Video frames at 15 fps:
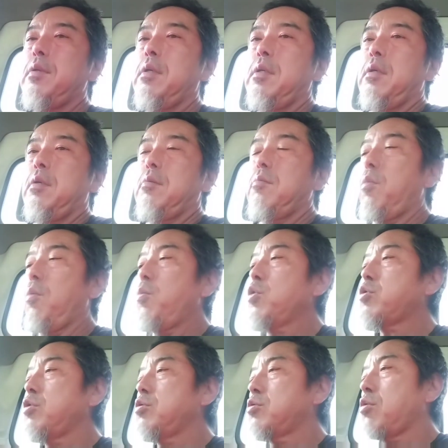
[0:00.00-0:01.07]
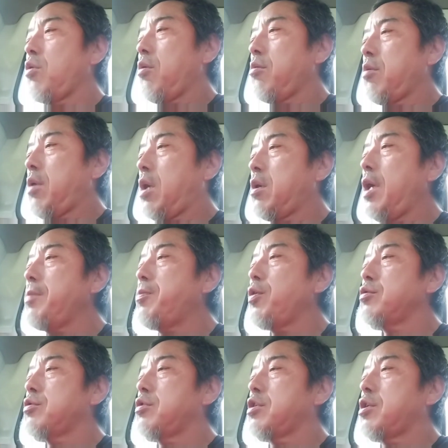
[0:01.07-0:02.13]
もうもっと言うと、あの、エプロン
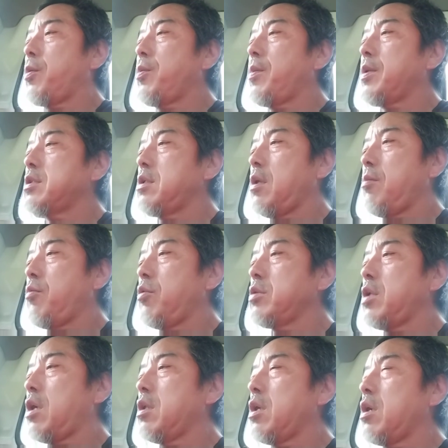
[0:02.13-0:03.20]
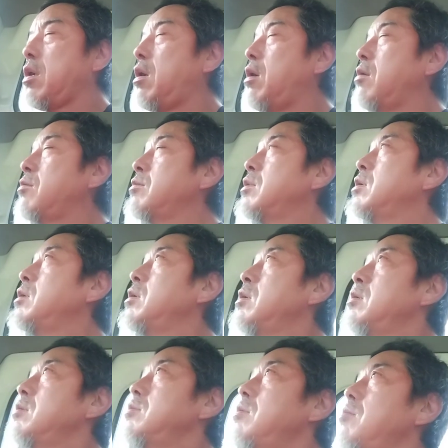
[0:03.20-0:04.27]
する人もいますね。僕なんかだから、
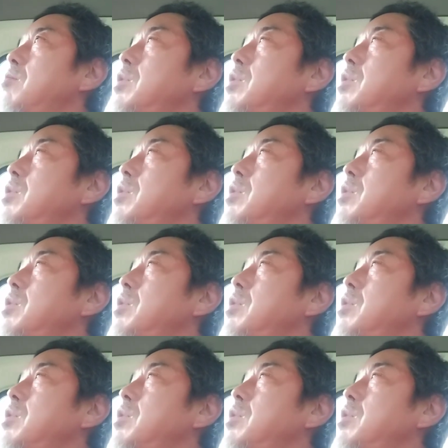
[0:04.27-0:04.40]
別